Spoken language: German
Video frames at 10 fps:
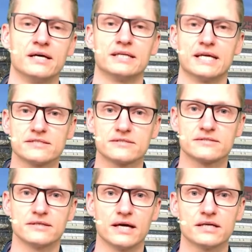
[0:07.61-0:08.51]
Das
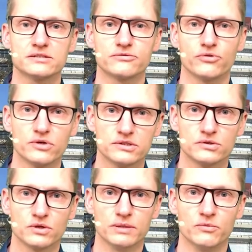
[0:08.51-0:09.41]
ist die erste
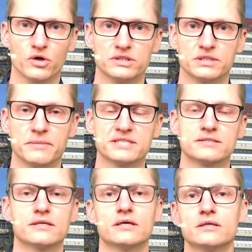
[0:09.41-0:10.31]
Vorlesung im neuen
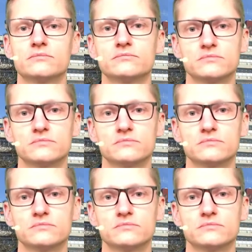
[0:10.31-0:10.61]
Semester.